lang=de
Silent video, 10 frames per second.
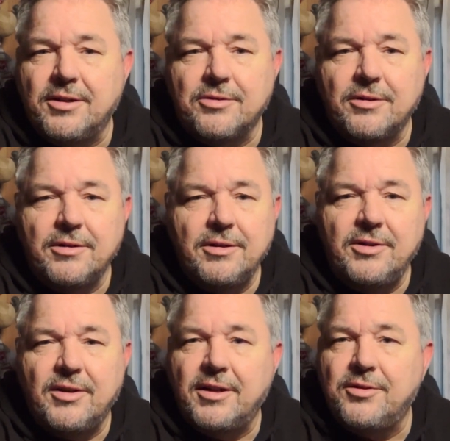Also
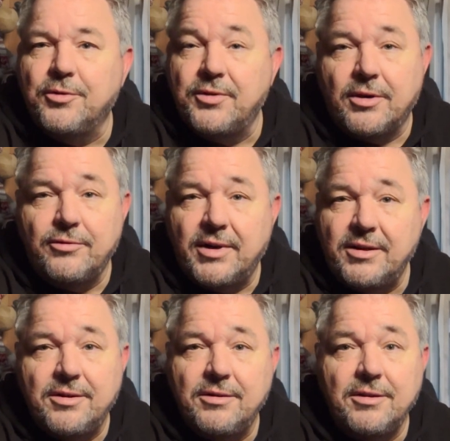
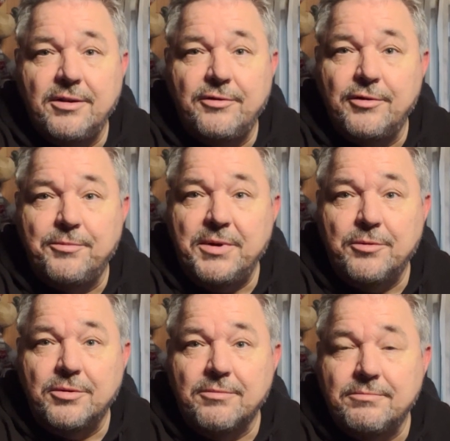Installationsaufwand äh, fünf
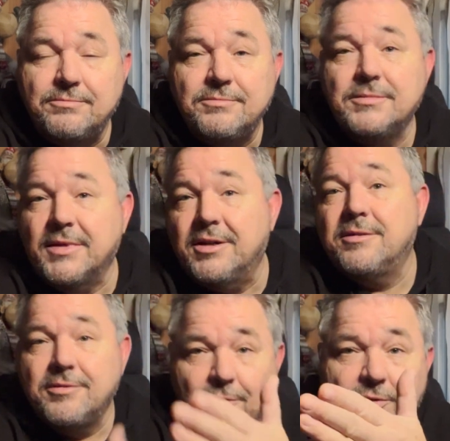Minuten. Ne?
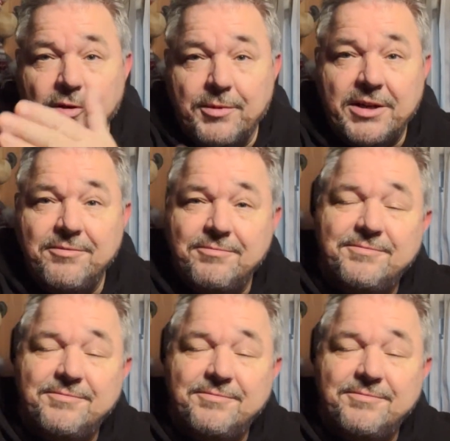Guckt euch mal an.